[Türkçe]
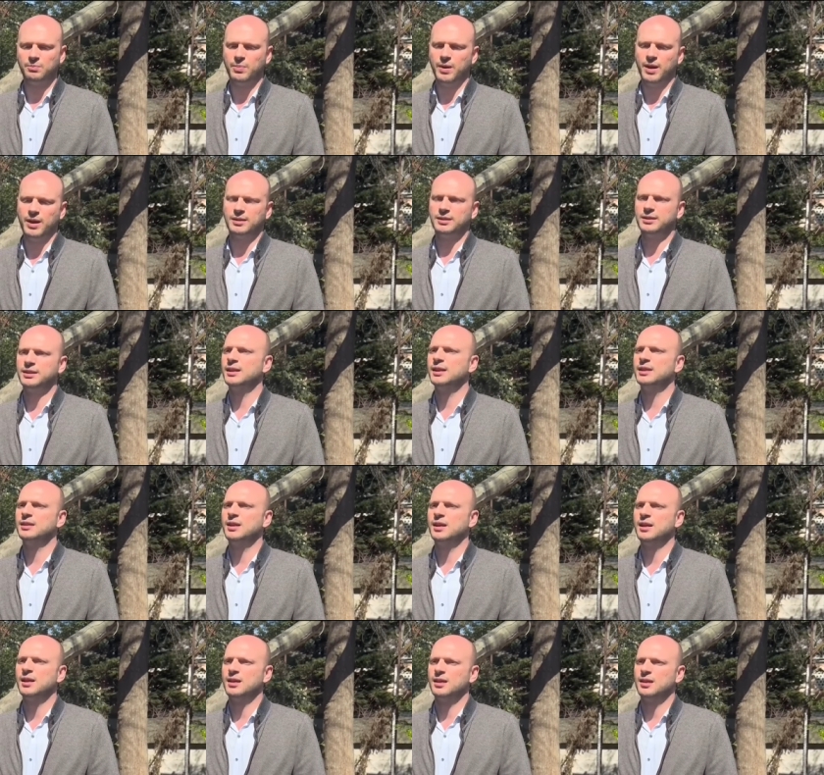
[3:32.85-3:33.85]
Ben yine
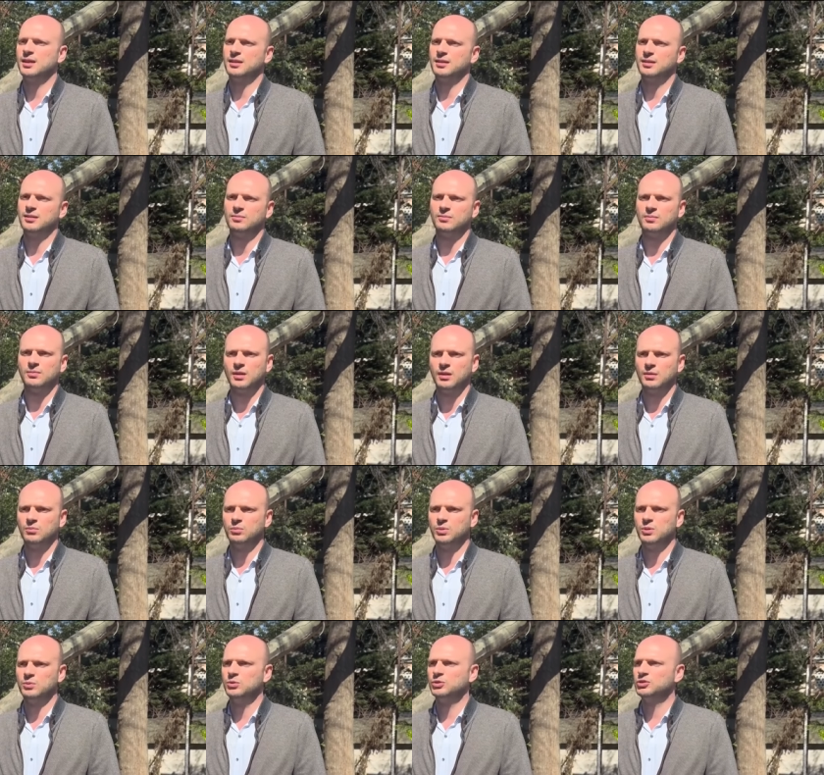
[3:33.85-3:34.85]
de
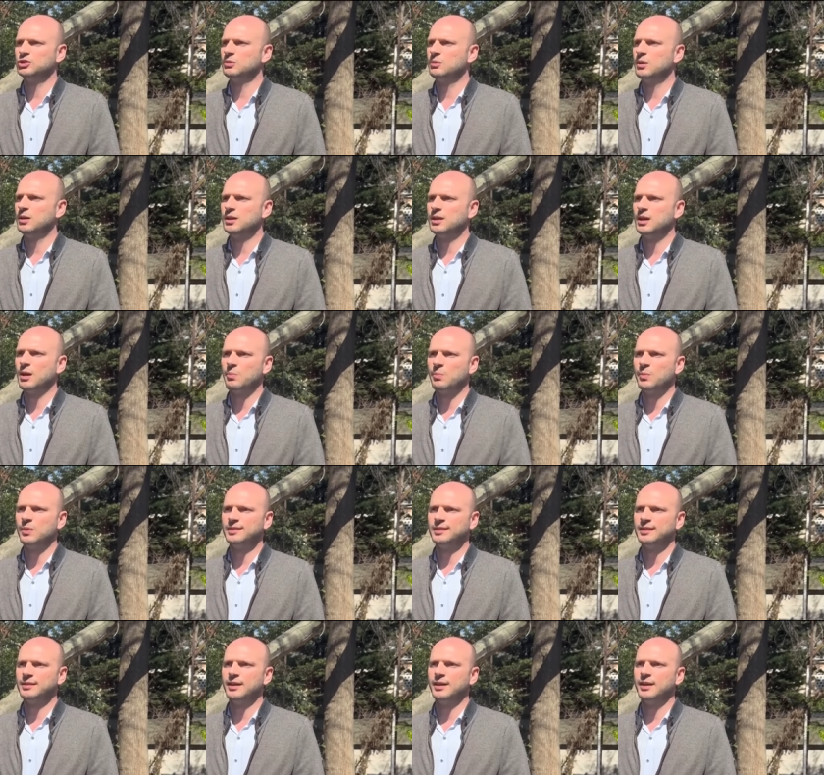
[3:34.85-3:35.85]
bir Müslümanın
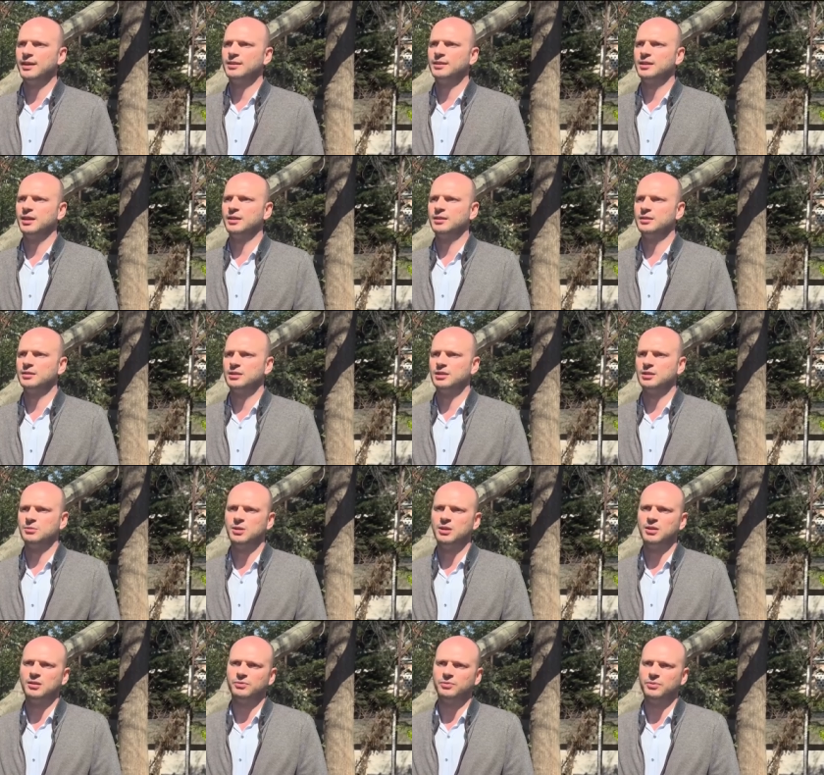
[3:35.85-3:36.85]
yapması gereken
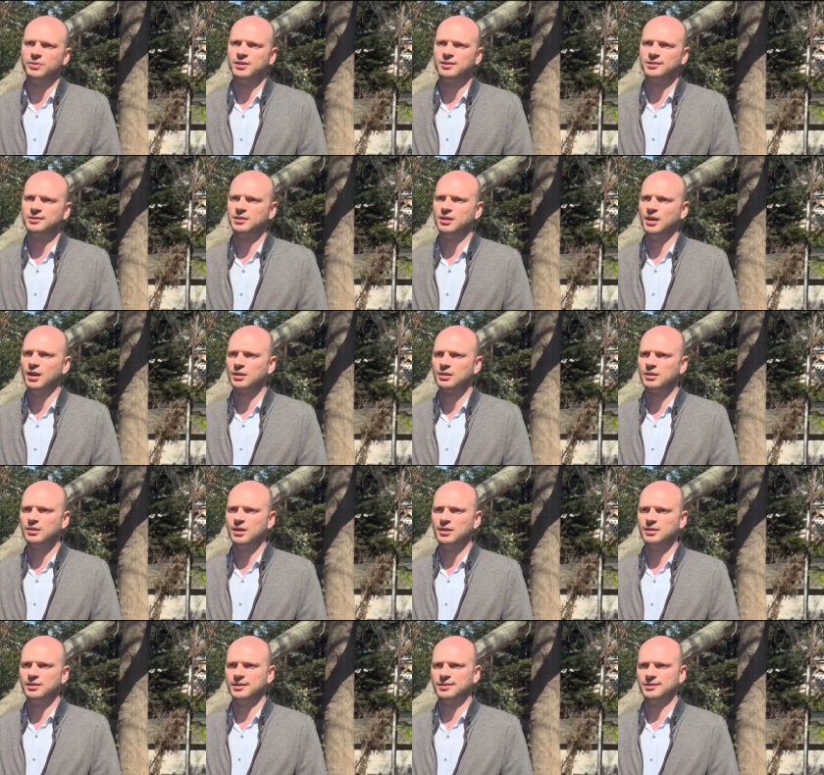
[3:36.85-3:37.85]
gibi Filistin
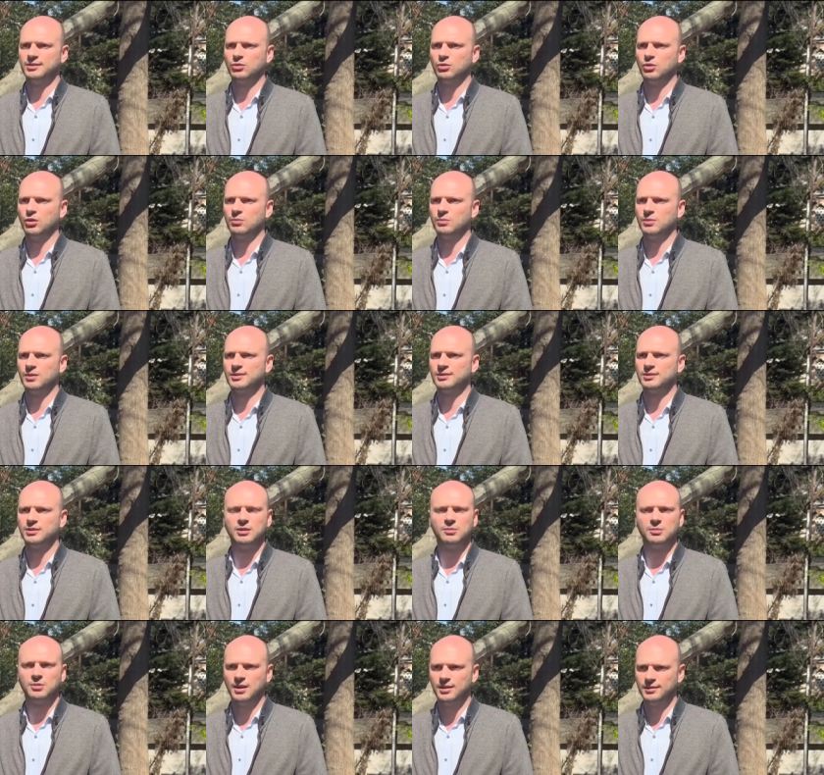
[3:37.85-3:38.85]
halkına destek olmak
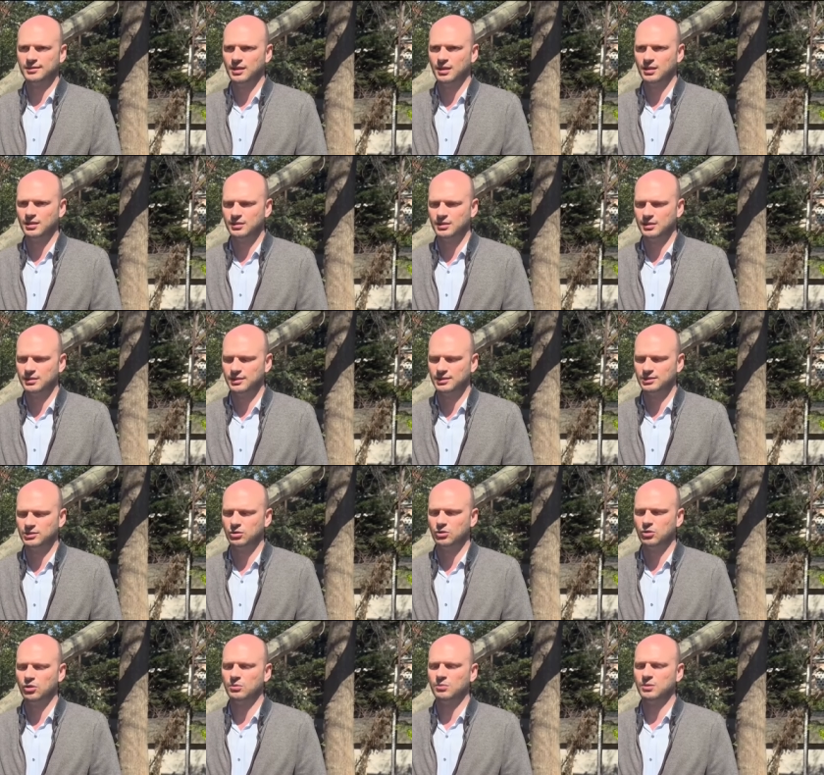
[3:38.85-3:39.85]
istedim. Gazze halkına
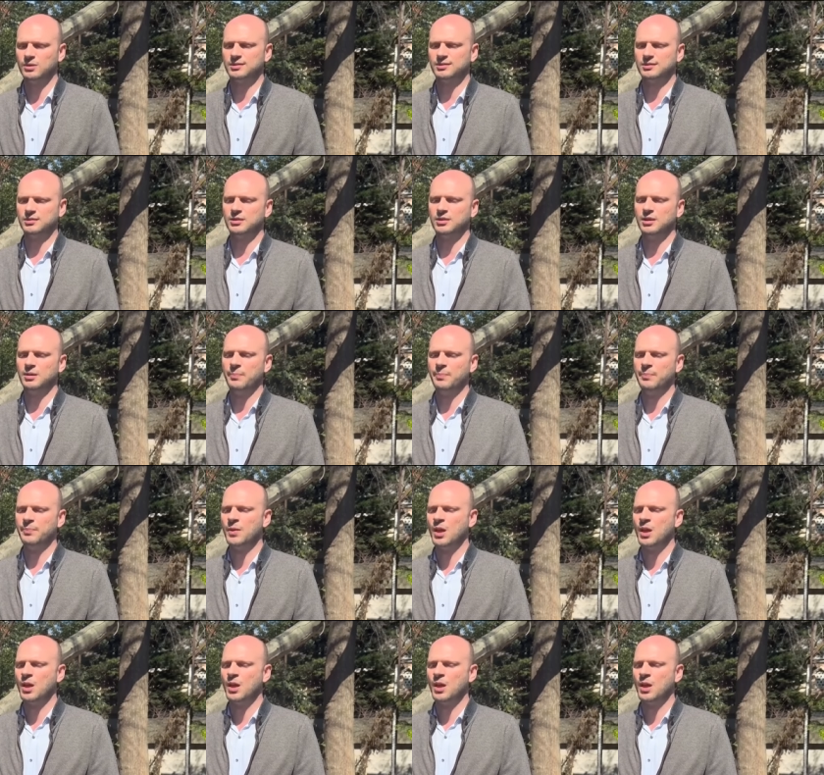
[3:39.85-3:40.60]
destek olmak istedim.